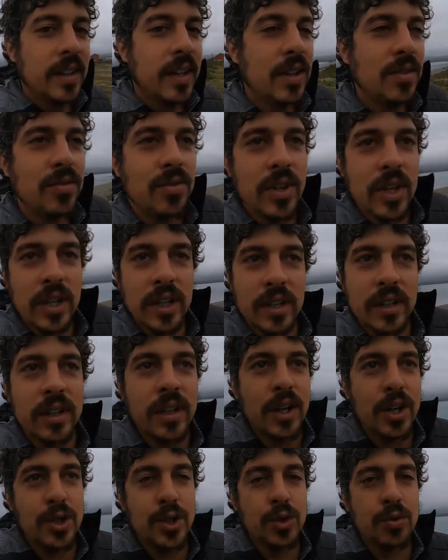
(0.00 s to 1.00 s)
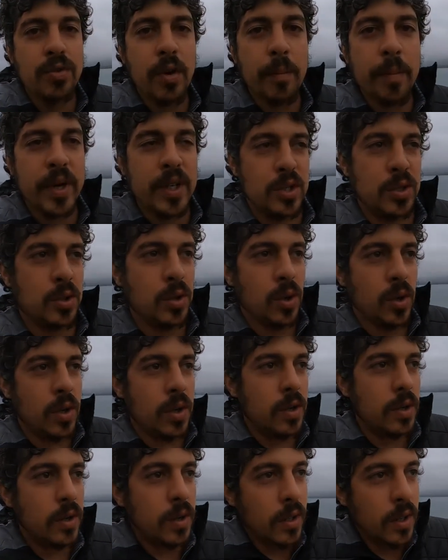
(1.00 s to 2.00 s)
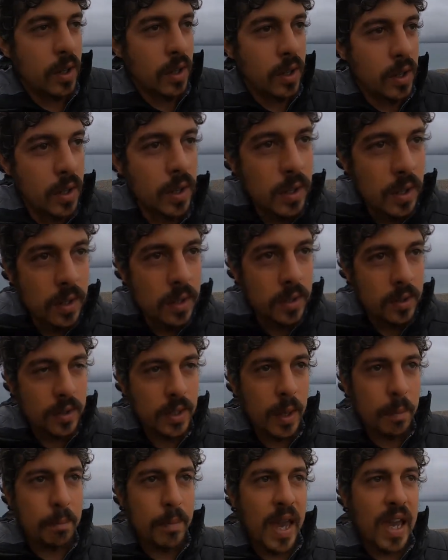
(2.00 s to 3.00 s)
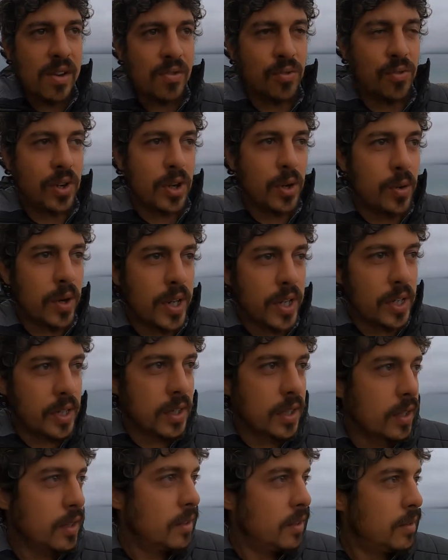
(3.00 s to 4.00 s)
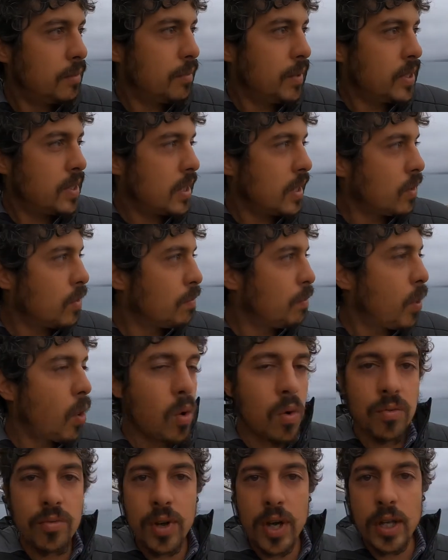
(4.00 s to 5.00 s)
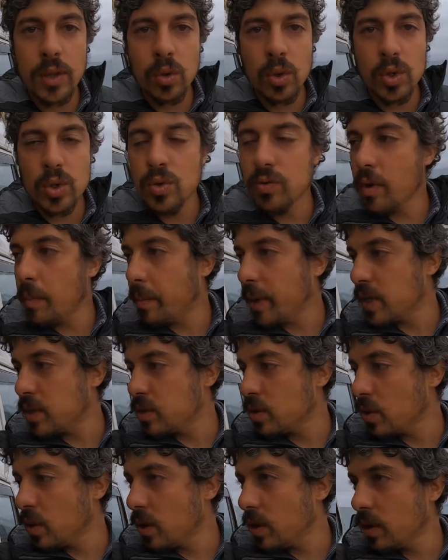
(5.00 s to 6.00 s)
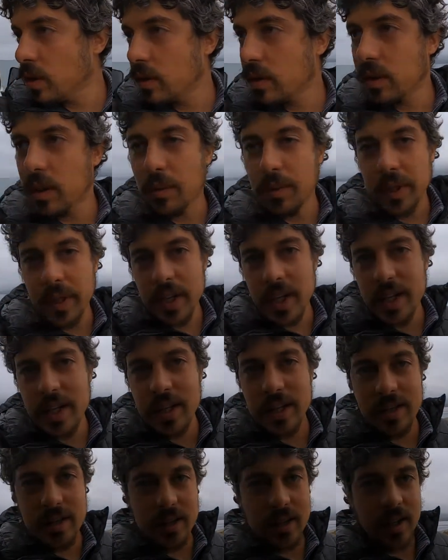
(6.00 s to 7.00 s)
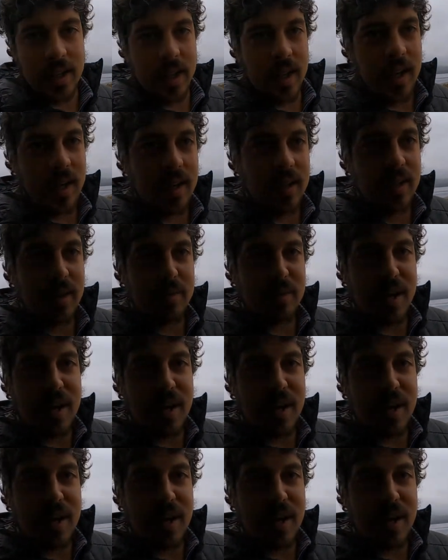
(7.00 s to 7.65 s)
Enfim, a chuva passou. Tá bem frio ainda, mas tá com pouco vento, a chuva passou. Tá uma delícia, cara. Tá